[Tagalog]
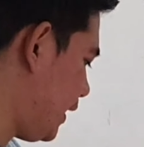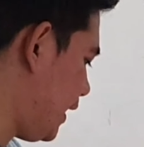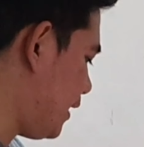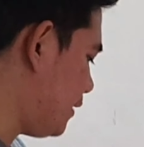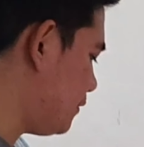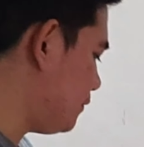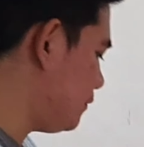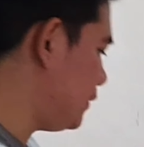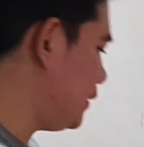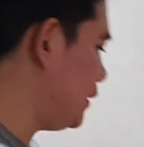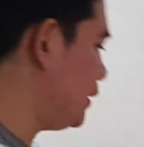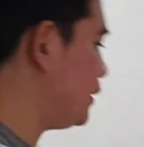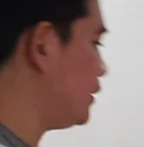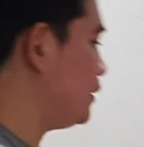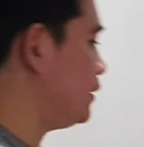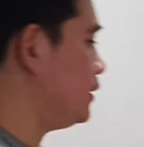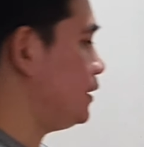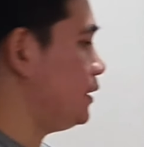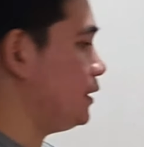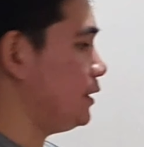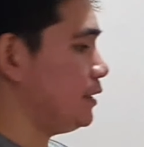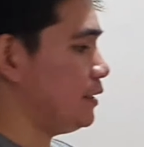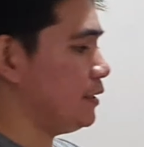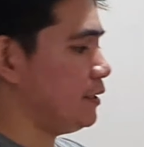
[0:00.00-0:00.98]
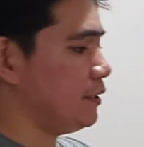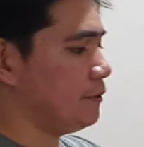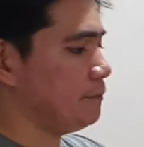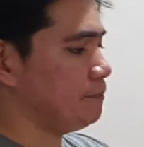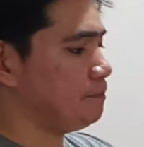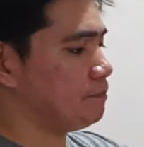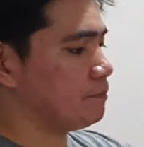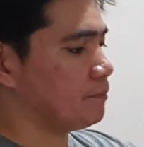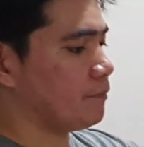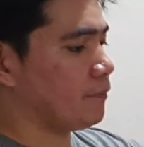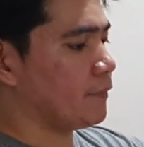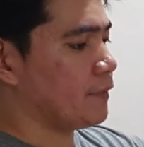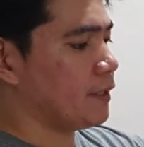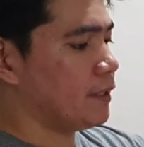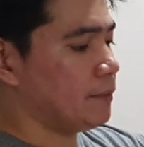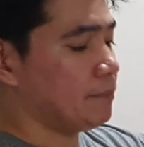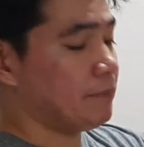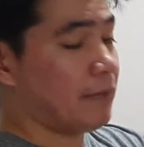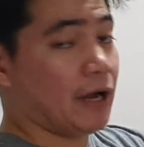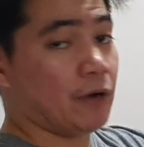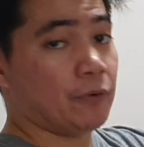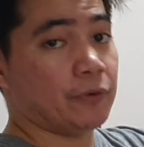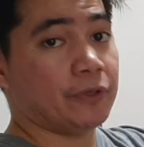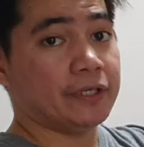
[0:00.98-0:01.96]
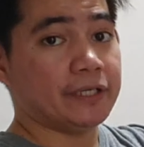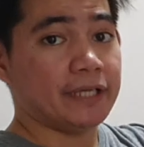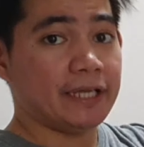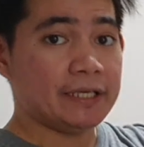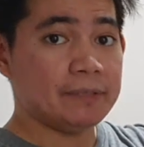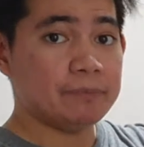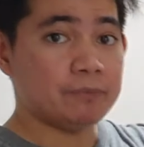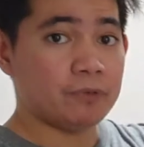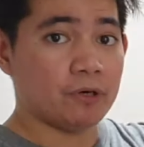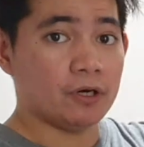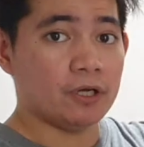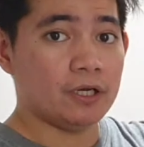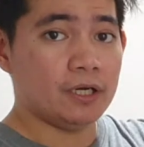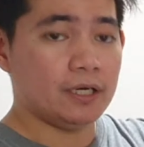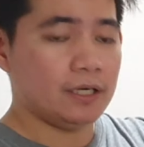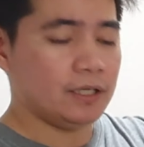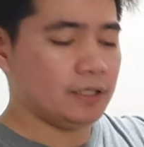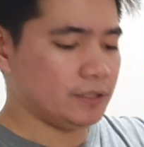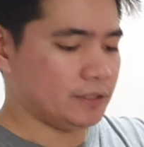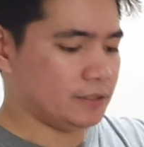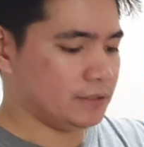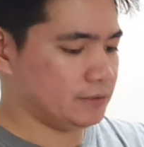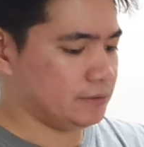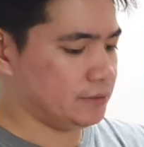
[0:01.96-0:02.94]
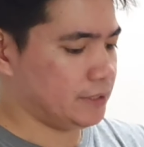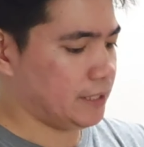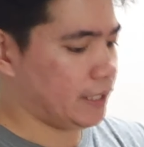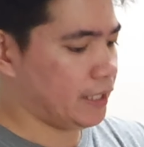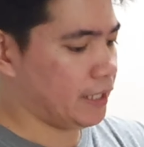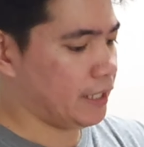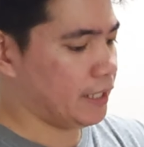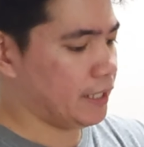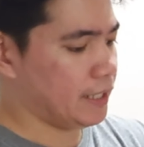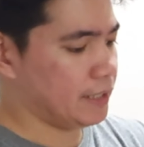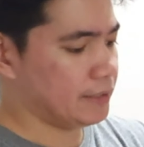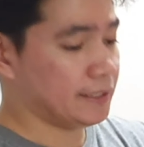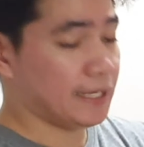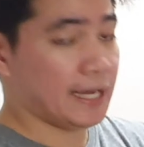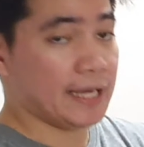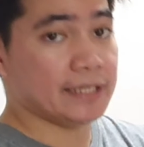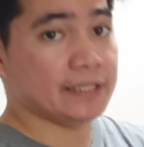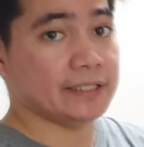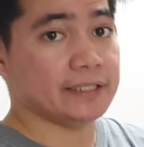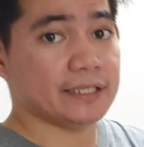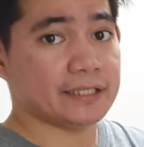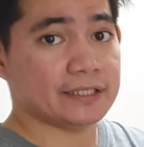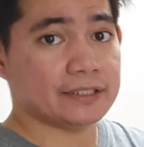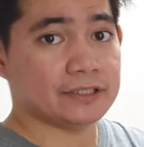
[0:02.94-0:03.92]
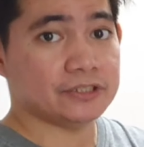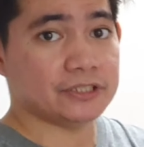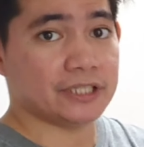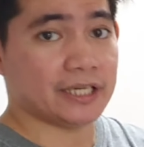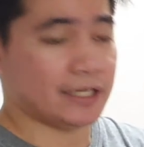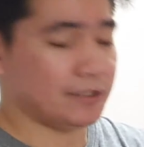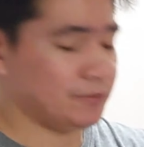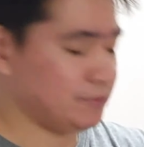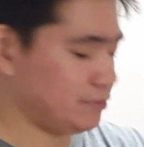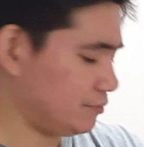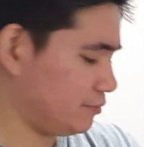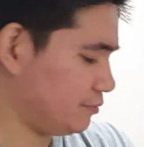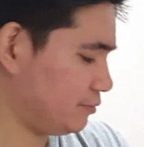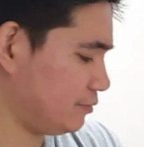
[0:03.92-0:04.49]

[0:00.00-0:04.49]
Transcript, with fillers: have here the power cable nakatali na rin siya.